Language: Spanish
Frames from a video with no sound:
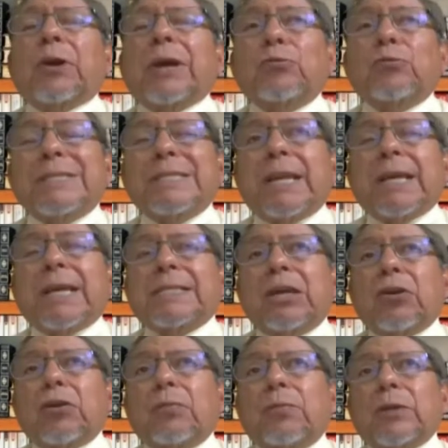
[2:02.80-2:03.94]
que no está
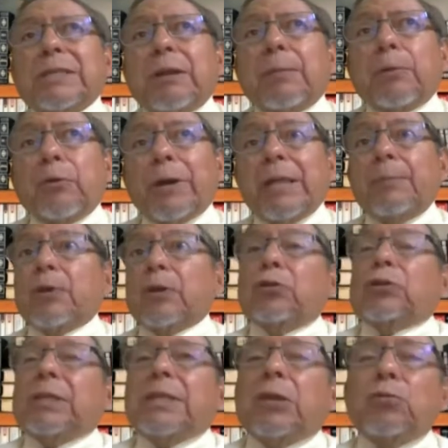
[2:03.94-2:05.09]
registrado como reserva aprobada porque no
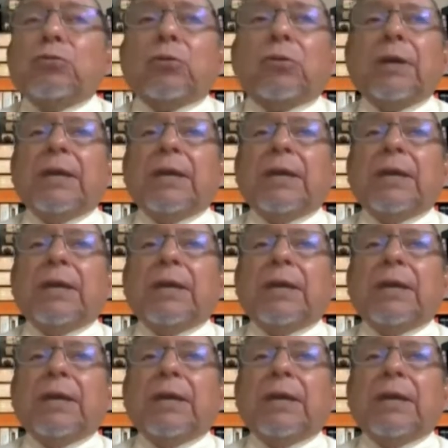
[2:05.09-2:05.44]
tiene ducto